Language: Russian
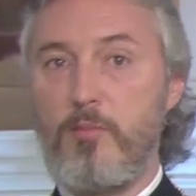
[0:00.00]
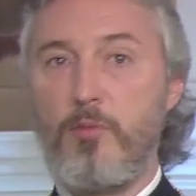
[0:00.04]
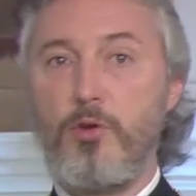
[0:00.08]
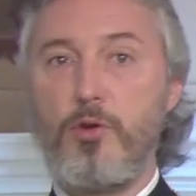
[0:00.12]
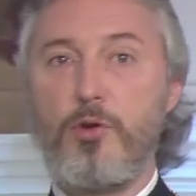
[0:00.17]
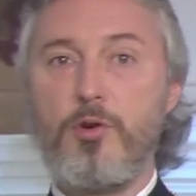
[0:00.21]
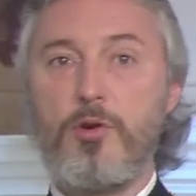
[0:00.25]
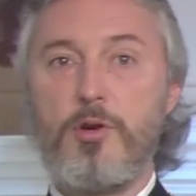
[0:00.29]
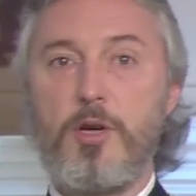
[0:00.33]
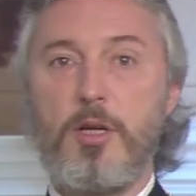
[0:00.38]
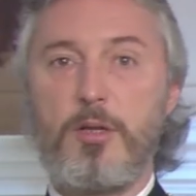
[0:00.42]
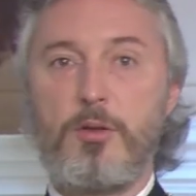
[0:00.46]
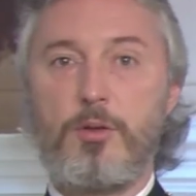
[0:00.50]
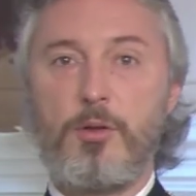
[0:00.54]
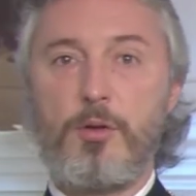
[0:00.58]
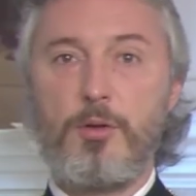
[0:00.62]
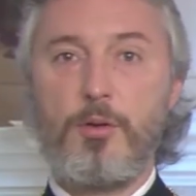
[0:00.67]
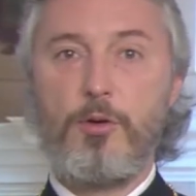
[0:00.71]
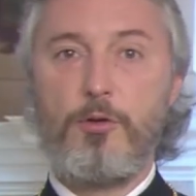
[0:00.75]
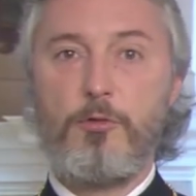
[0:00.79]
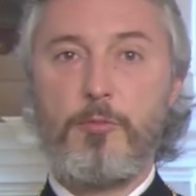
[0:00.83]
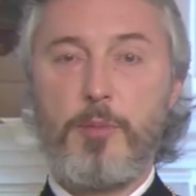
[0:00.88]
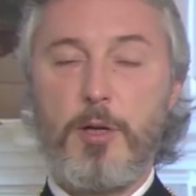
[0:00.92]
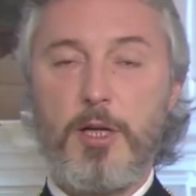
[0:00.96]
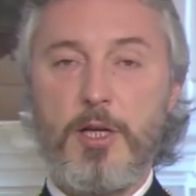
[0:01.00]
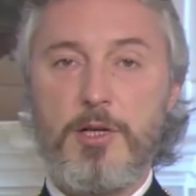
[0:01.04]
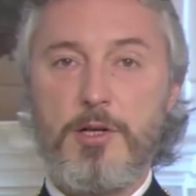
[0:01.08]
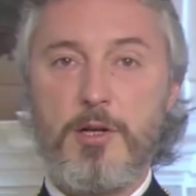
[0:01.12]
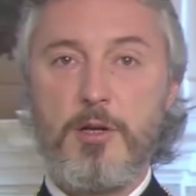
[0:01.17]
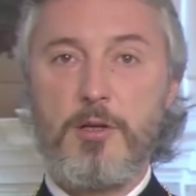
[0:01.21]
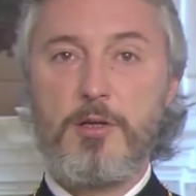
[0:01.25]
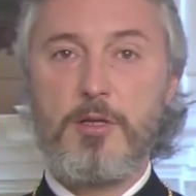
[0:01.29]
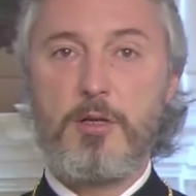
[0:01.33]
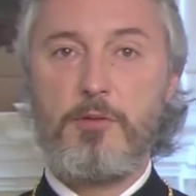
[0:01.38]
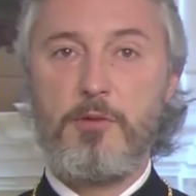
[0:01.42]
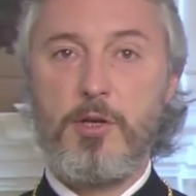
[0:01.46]
Много трудов
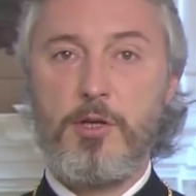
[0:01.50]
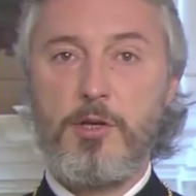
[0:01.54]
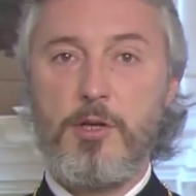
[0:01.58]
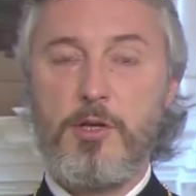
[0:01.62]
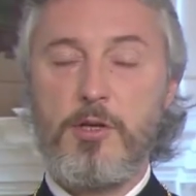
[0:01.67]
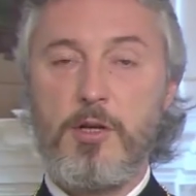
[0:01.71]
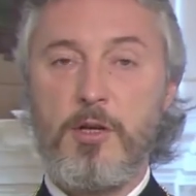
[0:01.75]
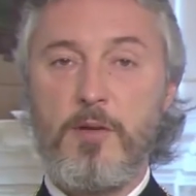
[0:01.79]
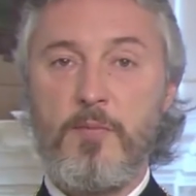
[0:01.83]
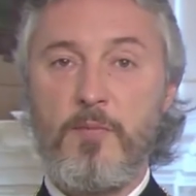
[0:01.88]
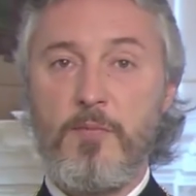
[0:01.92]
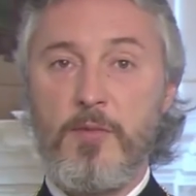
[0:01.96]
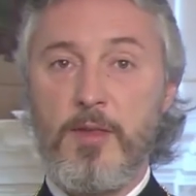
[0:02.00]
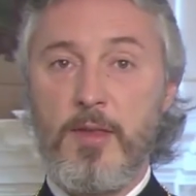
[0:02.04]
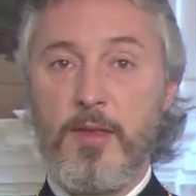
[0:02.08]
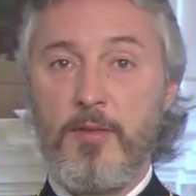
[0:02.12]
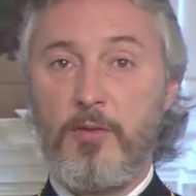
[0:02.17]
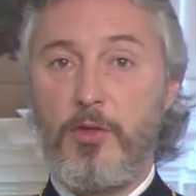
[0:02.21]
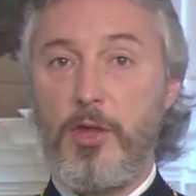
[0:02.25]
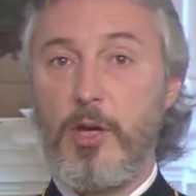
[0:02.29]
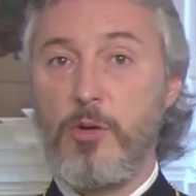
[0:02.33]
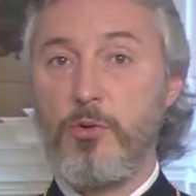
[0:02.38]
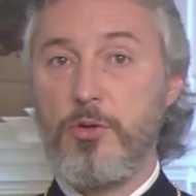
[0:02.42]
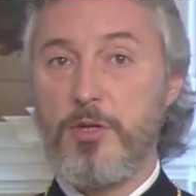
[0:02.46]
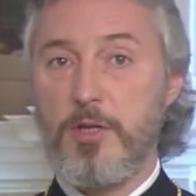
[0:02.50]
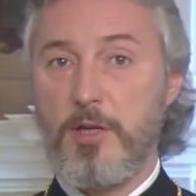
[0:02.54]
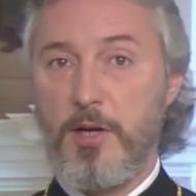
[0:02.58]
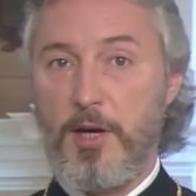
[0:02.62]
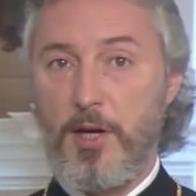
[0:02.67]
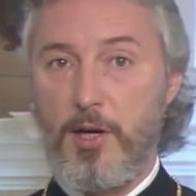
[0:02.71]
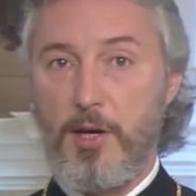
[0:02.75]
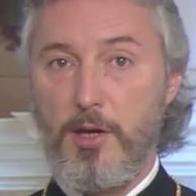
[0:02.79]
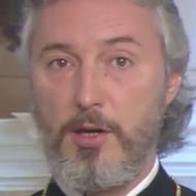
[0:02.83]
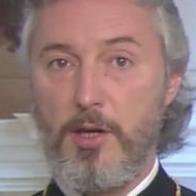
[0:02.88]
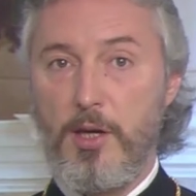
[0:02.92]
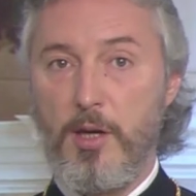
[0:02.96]
положил святитель на
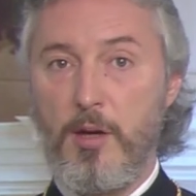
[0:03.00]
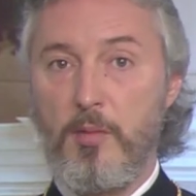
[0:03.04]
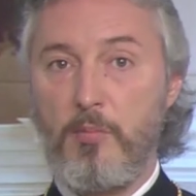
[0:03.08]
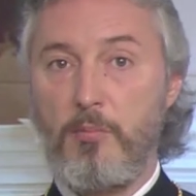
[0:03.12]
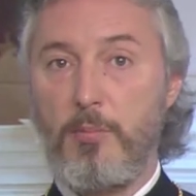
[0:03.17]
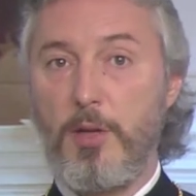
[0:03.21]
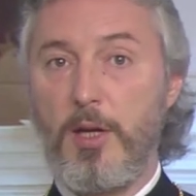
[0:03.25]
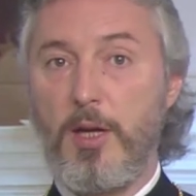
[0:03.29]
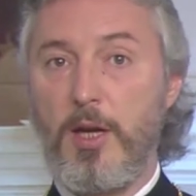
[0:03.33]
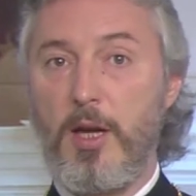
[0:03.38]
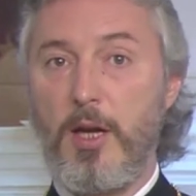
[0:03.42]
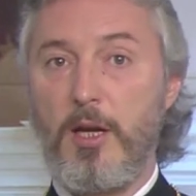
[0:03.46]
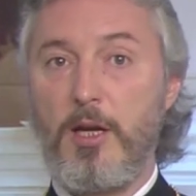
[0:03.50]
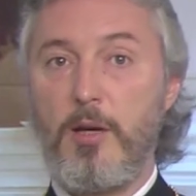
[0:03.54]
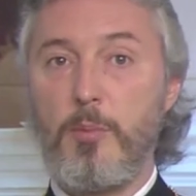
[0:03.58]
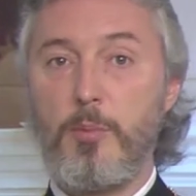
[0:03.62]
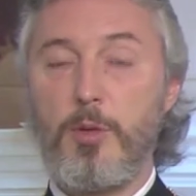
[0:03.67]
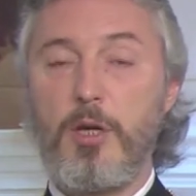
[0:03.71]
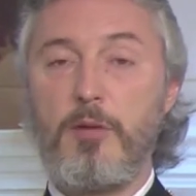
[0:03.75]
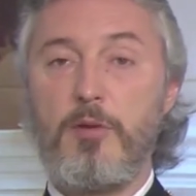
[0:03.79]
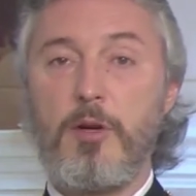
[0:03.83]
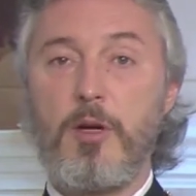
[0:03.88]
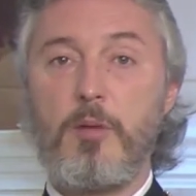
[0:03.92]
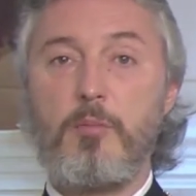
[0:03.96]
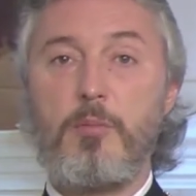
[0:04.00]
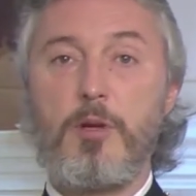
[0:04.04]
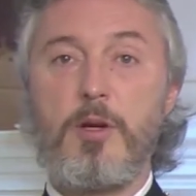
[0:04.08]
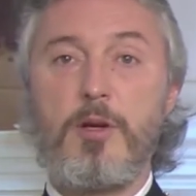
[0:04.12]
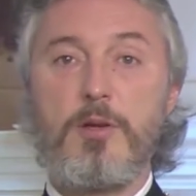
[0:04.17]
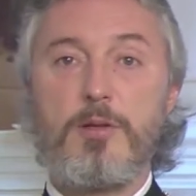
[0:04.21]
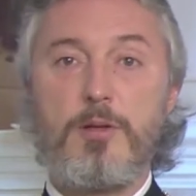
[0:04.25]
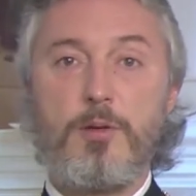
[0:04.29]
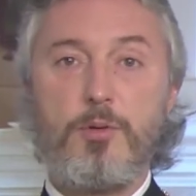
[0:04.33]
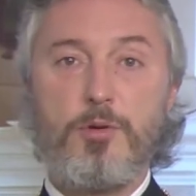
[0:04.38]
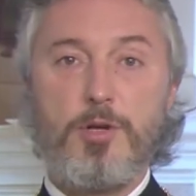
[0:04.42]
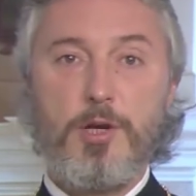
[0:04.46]
устроение благолепного
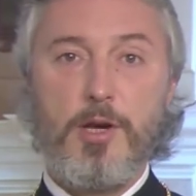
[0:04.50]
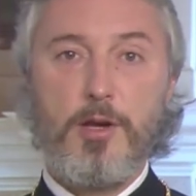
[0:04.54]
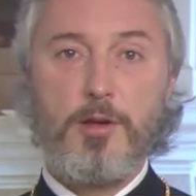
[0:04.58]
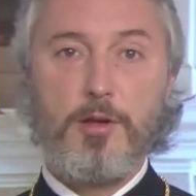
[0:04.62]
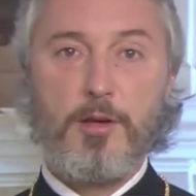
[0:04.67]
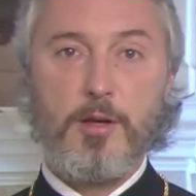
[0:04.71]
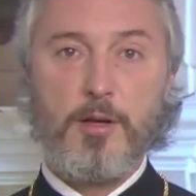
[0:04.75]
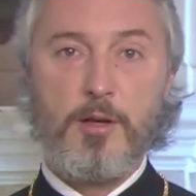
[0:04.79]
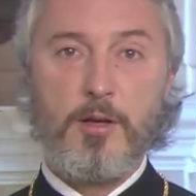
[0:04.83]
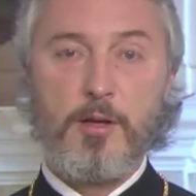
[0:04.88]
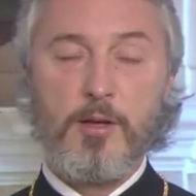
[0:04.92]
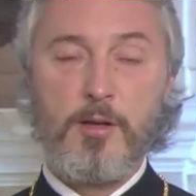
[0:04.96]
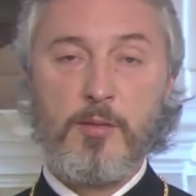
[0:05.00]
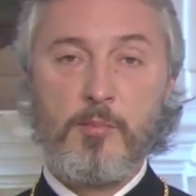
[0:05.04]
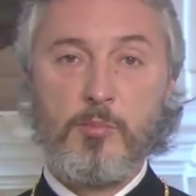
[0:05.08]
богослужения.